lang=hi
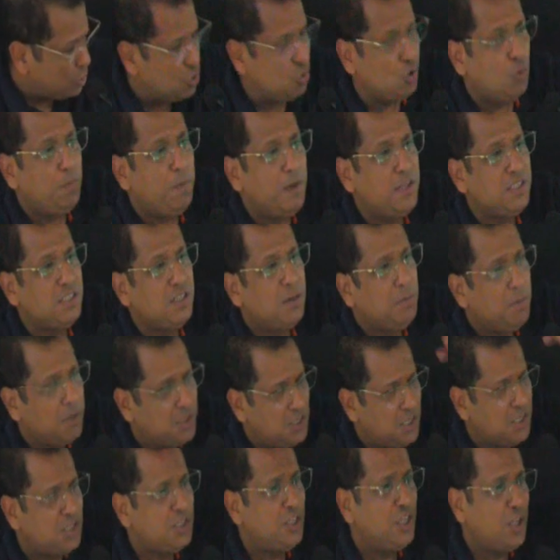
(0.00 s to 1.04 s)
जो पैसा
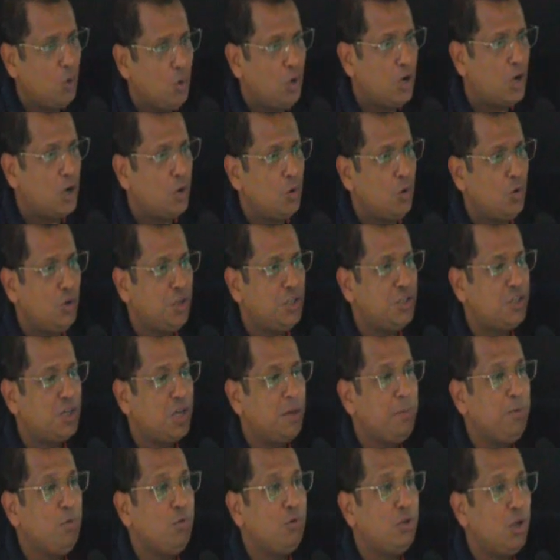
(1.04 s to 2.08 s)
बचे शेयर होल्डर को
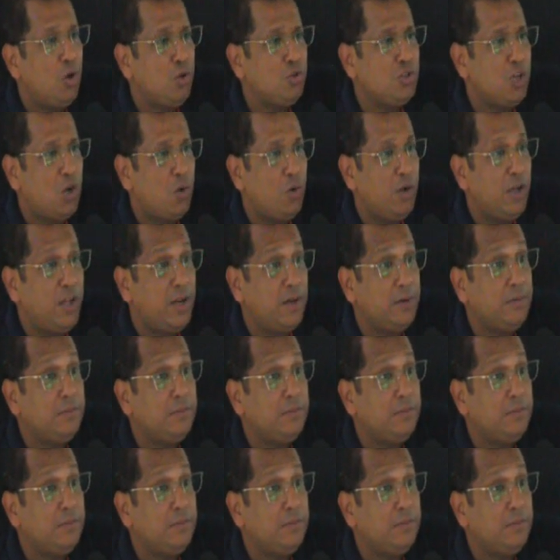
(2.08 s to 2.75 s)
डिस्ट्रीब्यूट करो जाओ घर